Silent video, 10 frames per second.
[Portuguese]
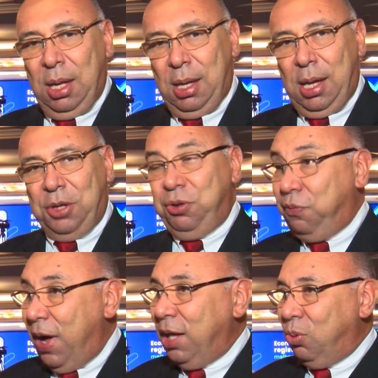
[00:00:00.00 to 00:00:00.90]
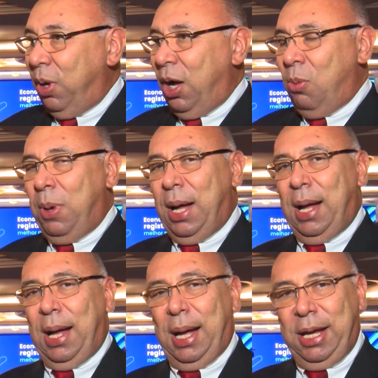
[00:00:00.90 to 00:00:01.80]
é, de fato é
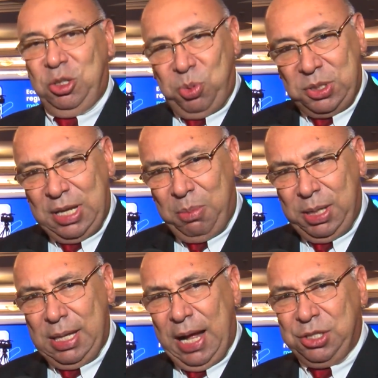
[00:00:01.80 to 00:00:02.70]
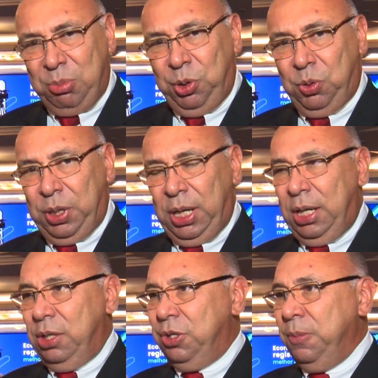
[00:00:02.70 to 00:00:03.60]
uma responsabilidade muito
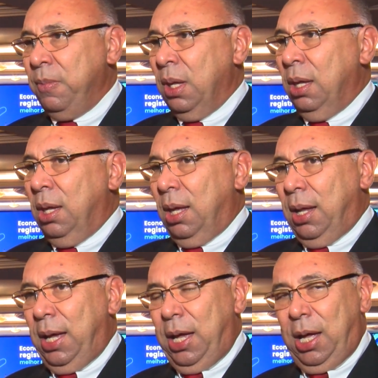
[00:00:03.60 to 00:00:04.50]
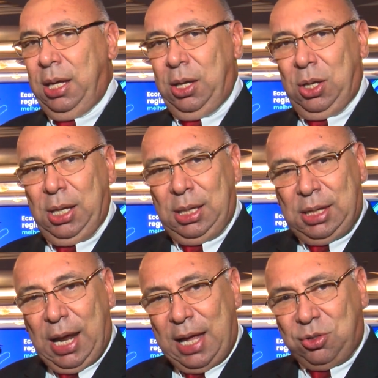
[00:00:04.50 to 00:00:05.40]
grande é, e, e
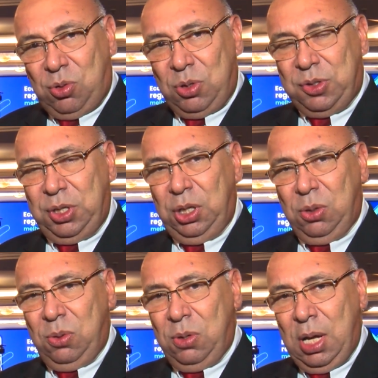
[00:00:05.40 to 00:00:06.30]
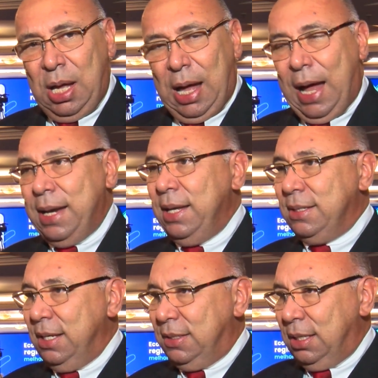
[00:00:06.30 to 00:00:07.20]
traz consigo a
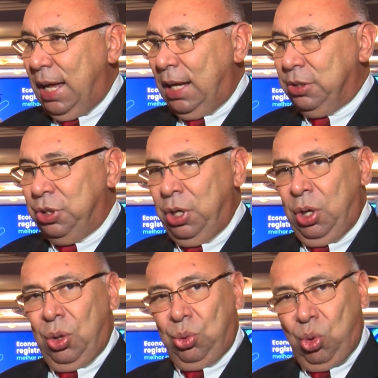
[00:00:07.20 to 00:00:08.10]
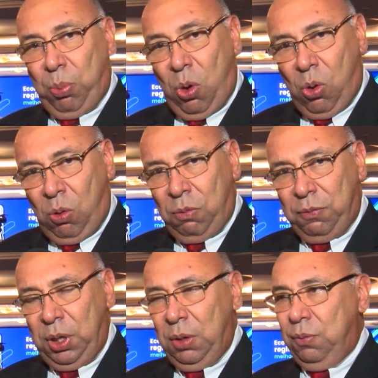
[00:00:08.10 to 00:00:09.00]
necessidade do bom
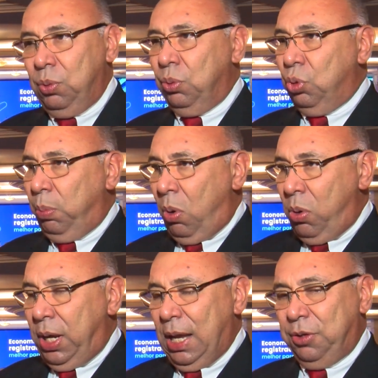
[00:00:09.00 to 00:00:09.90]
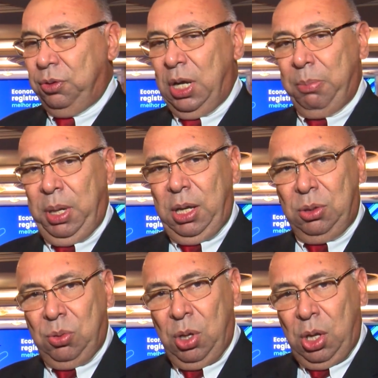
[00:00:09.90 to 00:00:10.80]
convívio, do bom
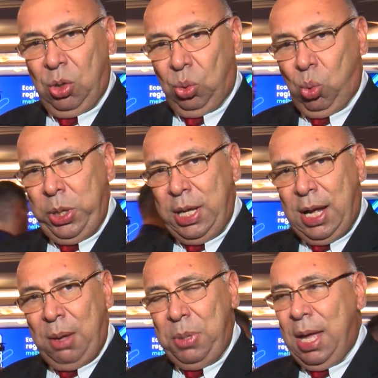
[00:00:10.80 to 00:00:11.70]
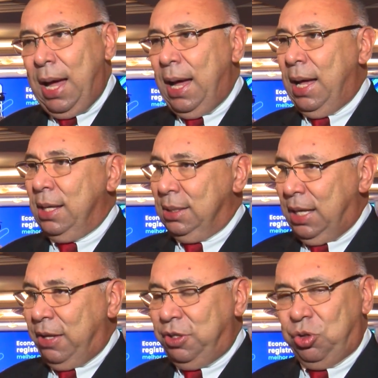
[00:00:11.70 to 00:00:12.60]
relacionamento, do encaminhar
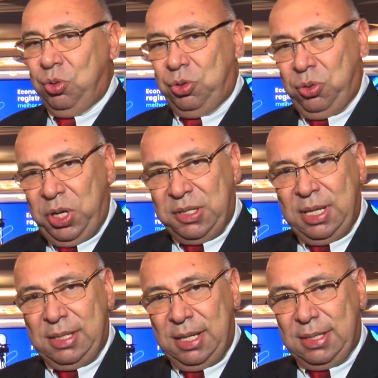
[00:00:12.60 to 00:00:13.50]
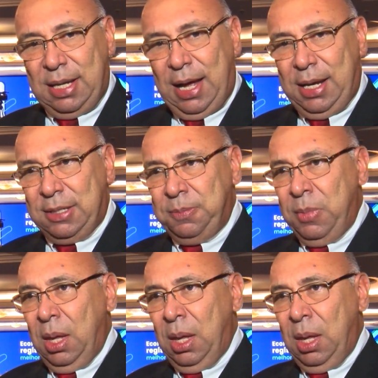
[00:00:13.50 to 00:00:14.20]
das discussões necessárias